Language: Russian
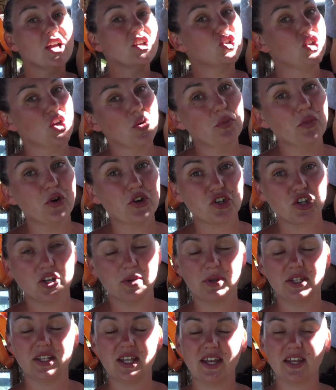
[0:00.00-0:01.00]
Чем больше
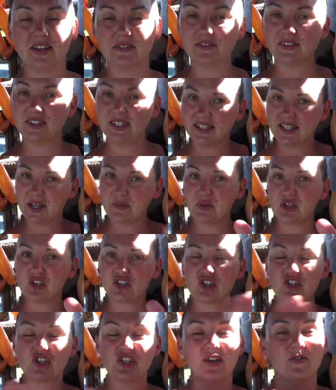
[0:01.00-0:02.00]
комментариев ты
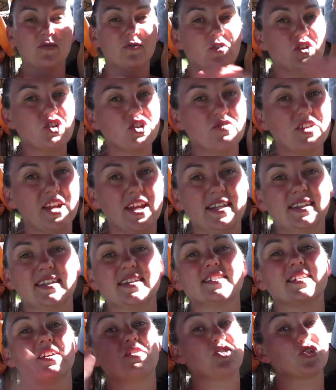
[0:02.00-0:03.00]
напишешь, тем выше
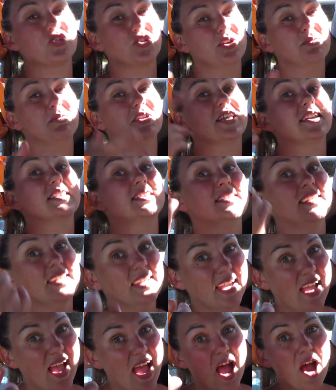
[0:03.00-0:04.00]
вероятность того, что именно
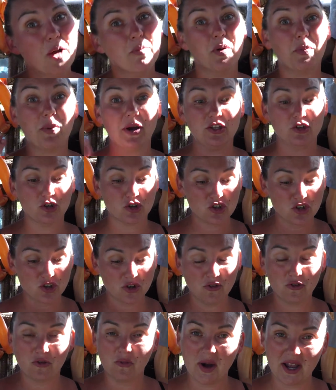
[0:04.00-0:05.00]
ты попадешь
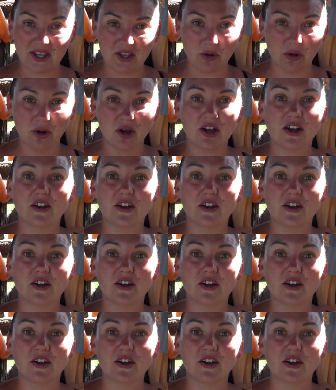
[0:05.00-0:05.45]
в мое